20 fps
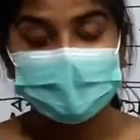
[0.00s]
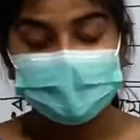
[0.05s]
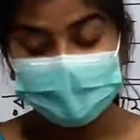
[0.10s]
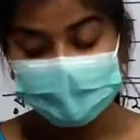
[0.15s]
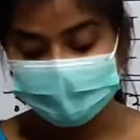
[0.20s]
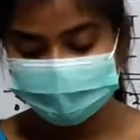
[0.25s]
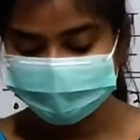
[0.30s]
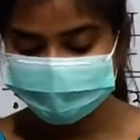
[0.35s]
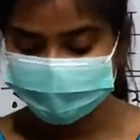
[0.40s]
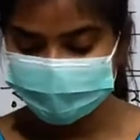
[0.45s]

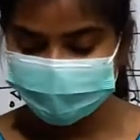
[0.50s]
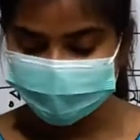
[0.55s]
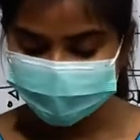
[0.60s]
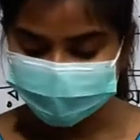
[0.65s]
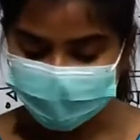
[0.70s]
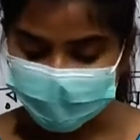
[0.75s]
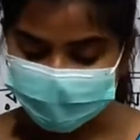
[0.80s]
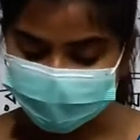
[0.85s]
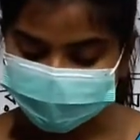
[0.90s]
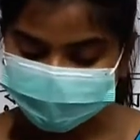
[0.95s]
আফিং পাই
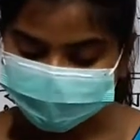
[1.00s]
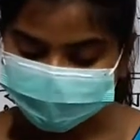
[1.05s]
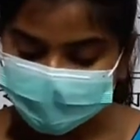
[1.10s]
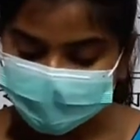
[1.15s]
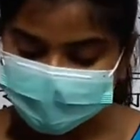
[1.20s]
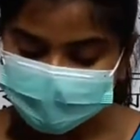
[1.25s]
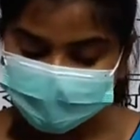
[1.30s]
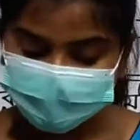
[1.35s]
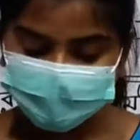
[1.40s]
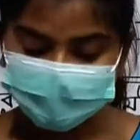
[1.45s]

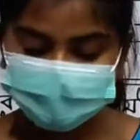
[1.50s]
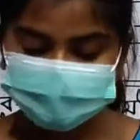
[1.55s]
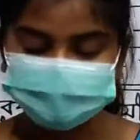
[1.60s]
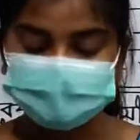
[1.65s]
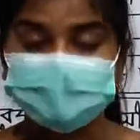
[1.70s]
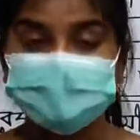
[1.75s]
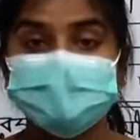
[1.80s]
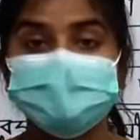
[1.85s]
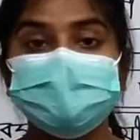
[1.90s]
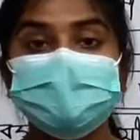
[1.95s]
ঠিক আছে
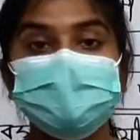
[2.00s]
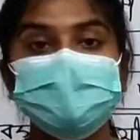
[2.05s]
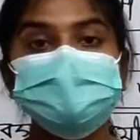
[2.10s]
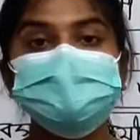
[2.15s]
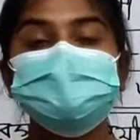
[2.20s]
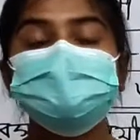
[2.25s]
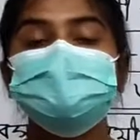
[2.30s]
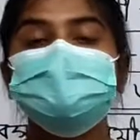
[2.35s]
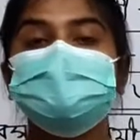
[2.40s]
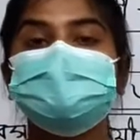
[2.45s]
এবার আমি
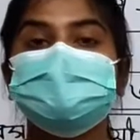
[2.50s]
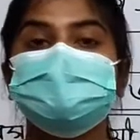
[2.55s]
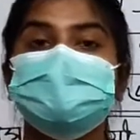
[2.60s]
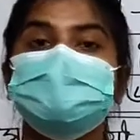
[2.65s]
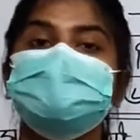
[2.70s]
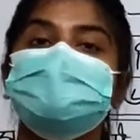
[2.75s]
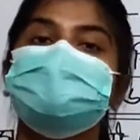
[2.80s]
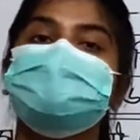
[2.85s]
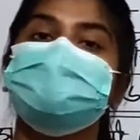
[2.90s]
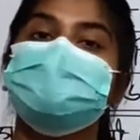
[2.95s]
তোমাদের এমন
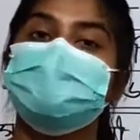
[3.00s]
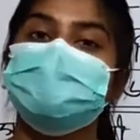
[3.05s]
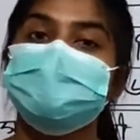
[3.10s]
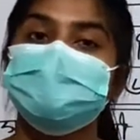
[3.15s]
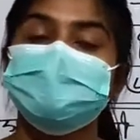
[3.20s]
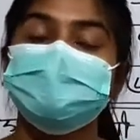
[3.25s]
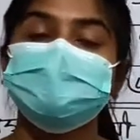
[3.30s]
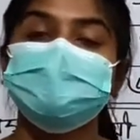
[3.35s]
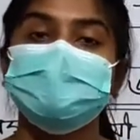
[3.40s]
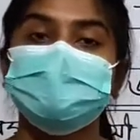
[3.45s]
ফলের
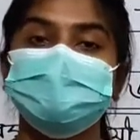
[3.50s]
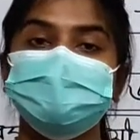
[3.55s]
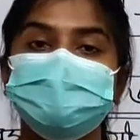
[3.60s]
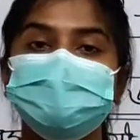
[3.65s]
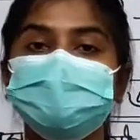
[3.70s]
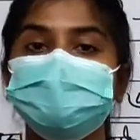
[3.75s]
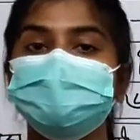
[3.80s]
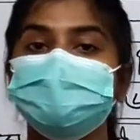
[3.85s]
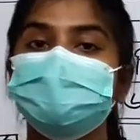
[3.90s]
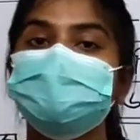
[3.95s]
নাম
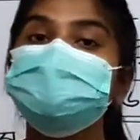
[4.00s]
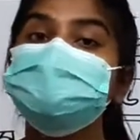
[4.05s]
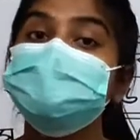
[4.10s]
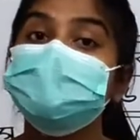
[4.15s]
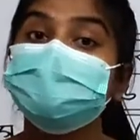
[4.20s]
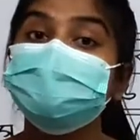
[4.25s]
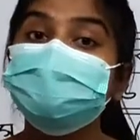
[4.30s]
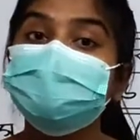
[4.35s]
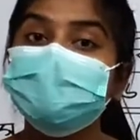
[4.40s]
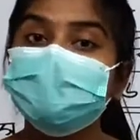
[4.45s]
বলবো
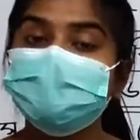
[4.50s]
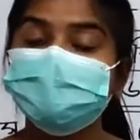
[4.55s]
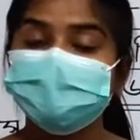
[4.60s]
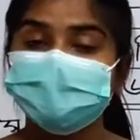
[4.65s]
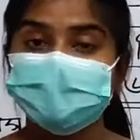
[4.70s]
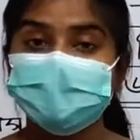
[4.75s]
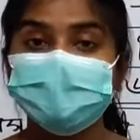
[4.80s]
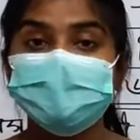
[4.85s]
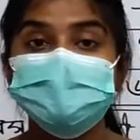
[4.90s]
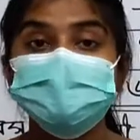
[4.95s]
যেগুলো আমরা
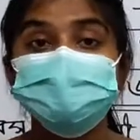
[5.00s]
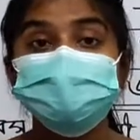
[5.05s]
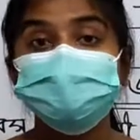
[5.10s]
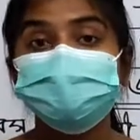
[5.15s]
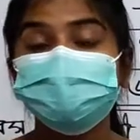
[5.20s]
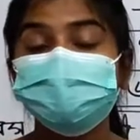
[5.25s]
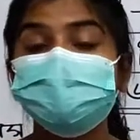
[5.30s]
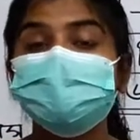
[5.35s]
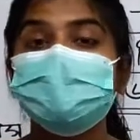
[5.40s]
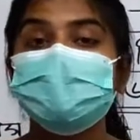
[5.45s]
শুধু
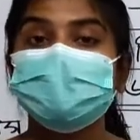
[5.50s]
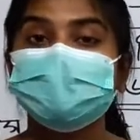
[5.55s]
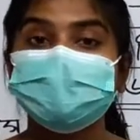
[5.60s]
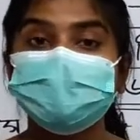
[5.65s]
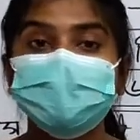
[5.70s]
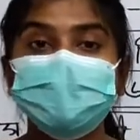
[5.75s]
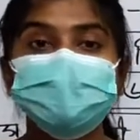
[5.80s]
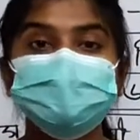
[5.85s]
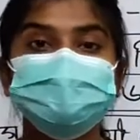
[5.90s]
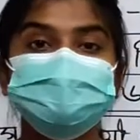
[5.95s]
পাকা
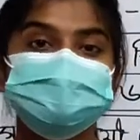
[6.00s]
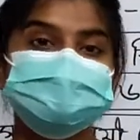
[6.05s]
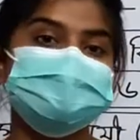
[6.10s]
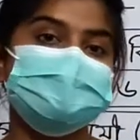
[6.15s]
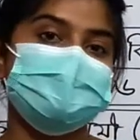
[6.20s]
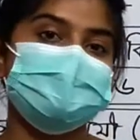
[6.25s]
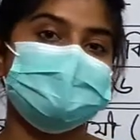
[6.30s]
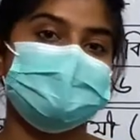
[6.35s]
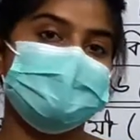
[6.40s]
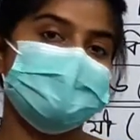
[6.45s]
অবস্থায়
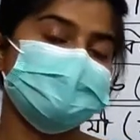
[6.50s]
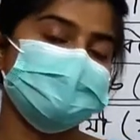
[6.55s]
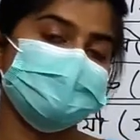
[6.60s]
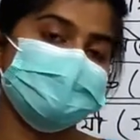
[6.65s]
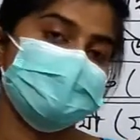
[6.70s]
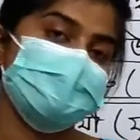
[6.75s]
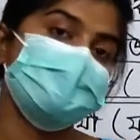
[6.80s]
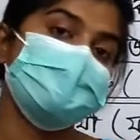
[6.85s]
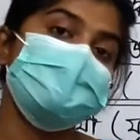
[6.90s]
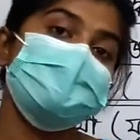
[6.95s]
খাই না
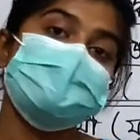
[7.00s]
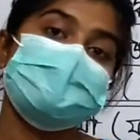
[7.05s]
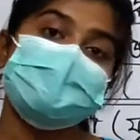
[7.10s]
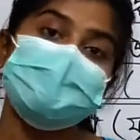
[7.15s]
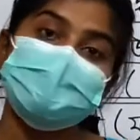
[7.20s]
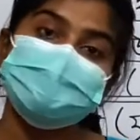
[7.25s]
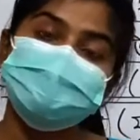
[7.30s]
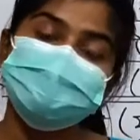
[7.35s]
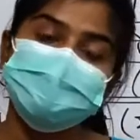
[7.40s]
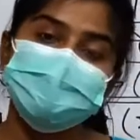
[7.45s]

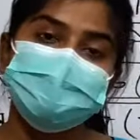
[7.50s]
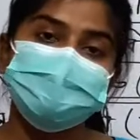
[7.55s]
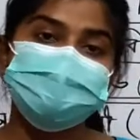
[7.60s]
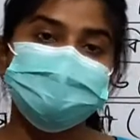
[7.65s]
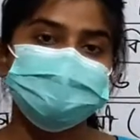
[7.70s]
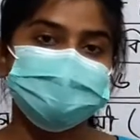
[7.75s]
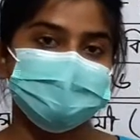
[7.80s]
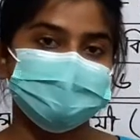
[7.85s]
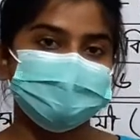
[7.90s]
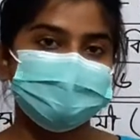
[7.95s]
কাঁচা
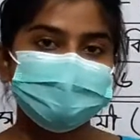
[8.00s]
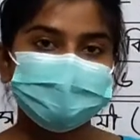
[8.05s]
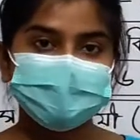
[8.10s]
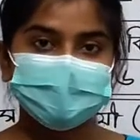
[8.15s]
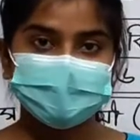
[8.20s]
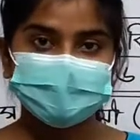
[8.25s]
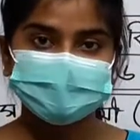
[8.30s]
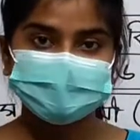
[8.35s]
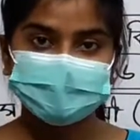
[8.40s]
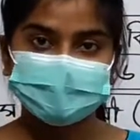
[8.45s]
অবস্থাতেও খেয়ে
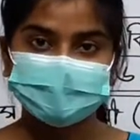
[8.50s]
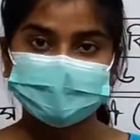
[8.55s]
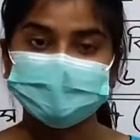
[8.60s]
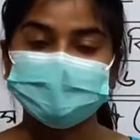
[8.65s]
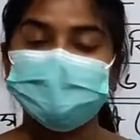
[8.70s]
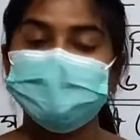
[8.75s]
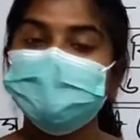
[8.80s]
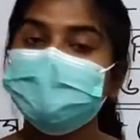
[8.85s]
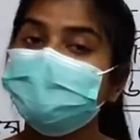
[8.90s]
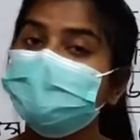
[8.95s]
থাকি
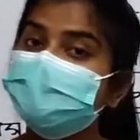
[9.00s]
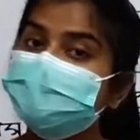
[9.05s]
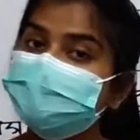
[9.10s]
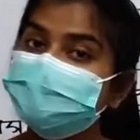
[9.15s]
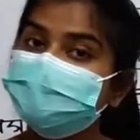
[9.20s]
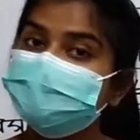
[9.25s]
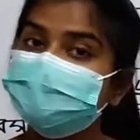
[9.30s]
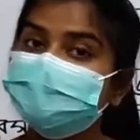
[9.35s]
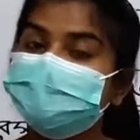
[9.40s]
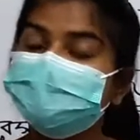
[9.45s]

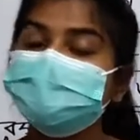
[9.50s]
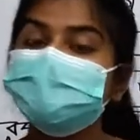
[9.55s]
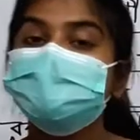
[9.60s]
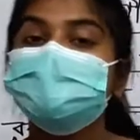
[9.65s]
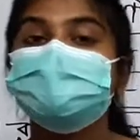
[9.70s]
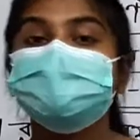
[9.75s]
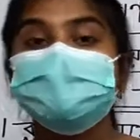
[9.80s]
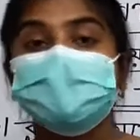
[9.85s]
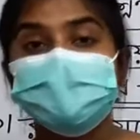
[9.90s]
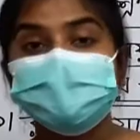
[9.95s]
কোনগুলো
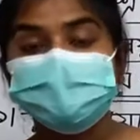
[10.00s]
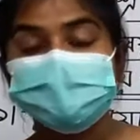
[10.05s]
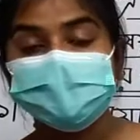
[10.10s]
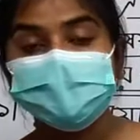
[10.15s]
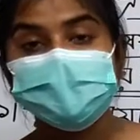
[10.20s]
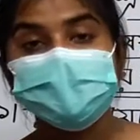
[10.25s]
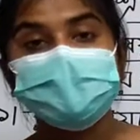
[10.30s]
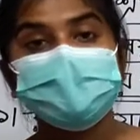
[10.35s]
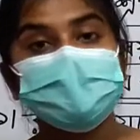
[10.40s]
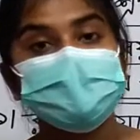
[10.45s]
পেঁপে
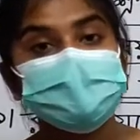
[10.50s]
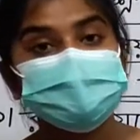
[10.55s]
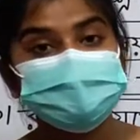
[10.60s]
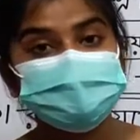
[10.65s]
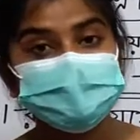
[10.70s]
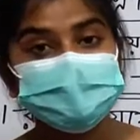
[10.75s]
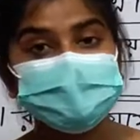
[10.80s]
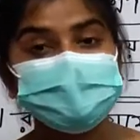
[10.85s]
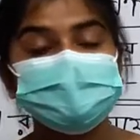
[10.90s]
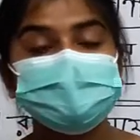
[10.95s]

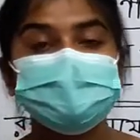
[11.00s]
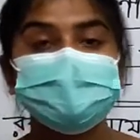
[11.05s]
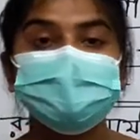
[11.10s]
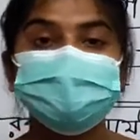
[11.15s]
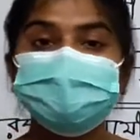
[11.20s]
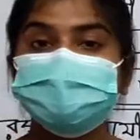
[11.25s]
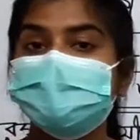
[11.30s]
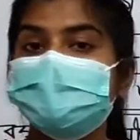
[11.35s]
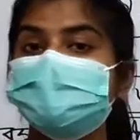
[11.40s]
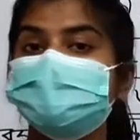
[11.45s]
কাঁঠাল এগুলো
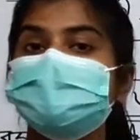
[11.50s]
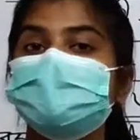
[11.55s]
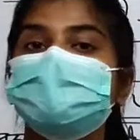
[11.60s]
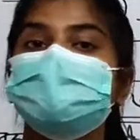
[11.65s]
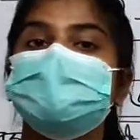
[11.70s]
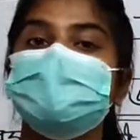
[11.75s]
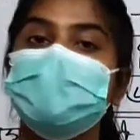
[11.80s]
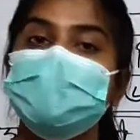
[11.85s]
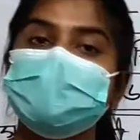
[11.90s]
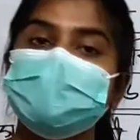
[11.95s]
আমরা
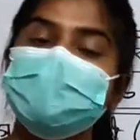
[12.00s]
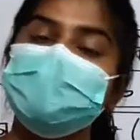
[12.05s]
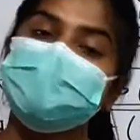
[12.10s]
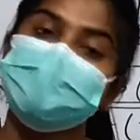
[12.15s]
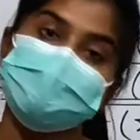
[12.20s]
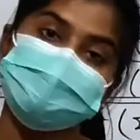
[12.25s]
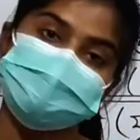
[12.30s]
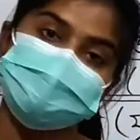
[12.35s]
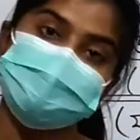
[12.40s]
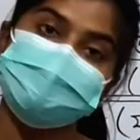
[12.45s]
পাকা
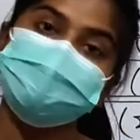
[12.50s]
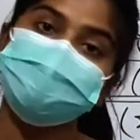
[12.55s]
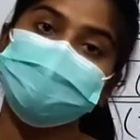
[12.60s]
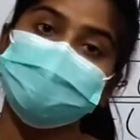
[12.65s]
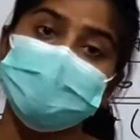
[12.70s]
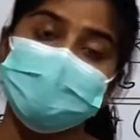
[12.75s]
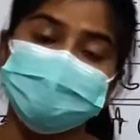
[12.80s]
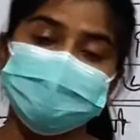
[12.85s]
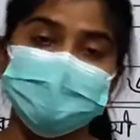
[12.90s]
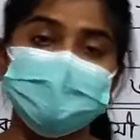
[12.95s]
কাঁচা
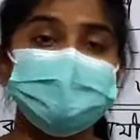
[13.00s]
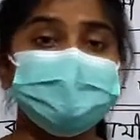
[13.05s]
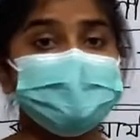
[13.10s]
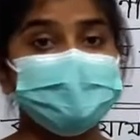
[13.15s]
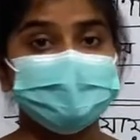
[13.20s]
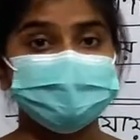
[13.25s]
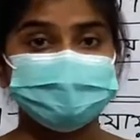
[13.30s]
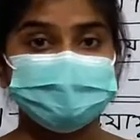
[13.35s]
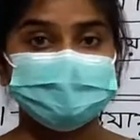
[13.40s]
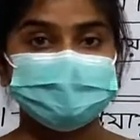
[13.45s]
দুভাবেই খেয়ে
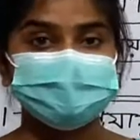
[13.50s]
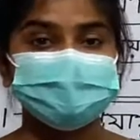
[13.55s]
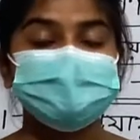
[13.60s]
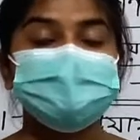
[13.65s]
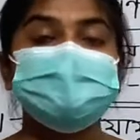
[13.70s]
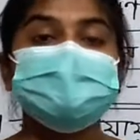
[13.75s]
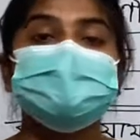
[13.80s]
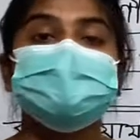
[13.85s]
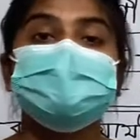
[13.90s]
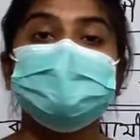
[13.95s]
থাকি
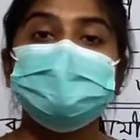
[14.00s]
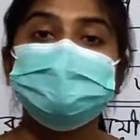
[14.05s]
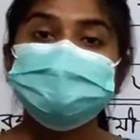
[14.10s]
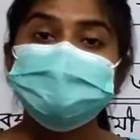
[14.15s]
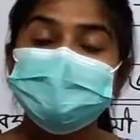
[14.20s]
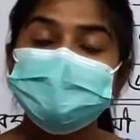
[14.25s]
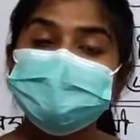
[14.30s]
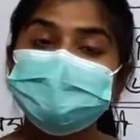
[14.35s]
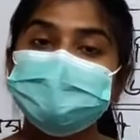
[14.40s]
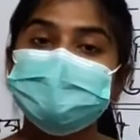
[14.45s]
কাঁঠাল
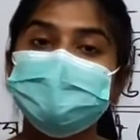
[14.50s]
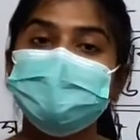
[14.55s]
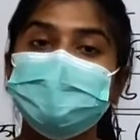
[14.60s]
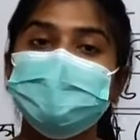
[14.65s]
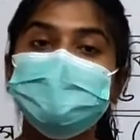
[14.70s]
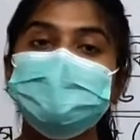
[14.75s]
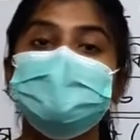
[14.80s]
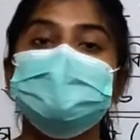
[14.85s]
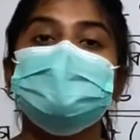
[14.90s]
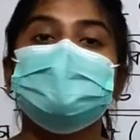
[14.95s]
কি হয়
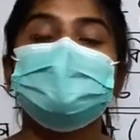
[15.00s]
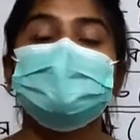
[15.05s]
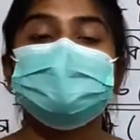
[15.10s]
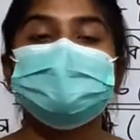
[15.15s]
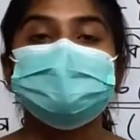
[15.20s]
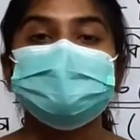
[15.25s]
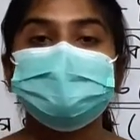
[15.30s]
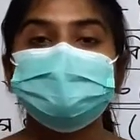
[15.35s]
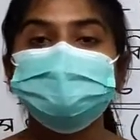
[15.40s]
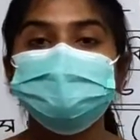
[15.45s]

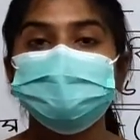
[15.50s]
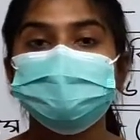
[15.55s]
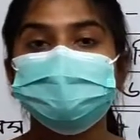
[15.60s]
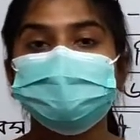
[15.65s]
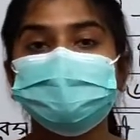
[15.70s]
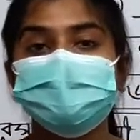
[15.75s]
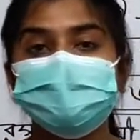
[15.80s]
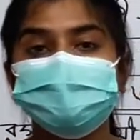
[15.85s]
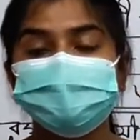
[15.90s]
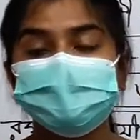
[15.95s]
কাঁঠাল যখন
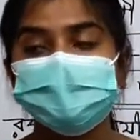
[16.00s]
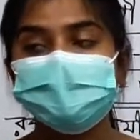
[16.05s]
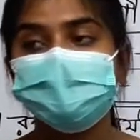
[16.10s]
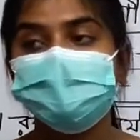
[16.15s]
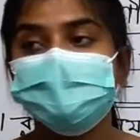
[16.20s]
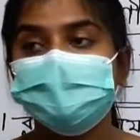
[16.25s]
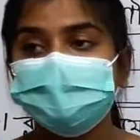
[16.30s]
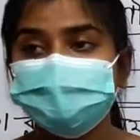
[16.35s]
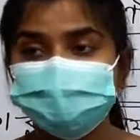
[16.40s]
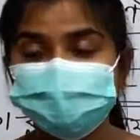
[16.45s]
আমরা
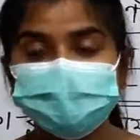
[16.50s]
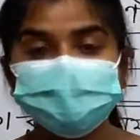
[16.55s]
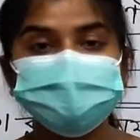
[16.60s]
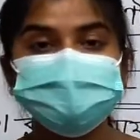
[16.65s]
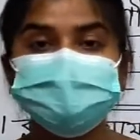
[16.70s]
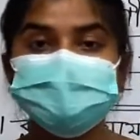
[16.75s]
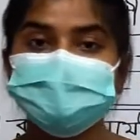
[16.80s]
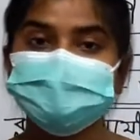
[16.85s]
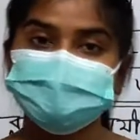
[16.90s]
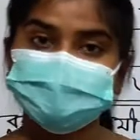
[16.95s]
সবজি
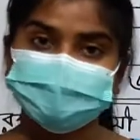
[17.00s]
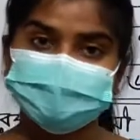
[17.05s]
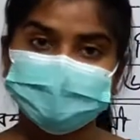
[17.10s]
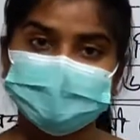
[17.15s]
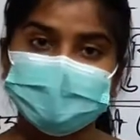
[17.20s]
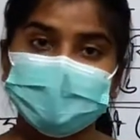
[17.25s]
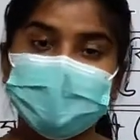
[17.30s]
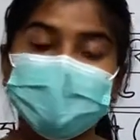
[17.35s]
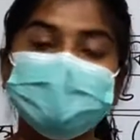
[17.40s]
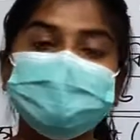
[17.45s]
হিসেবে
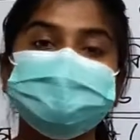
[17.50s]
খাই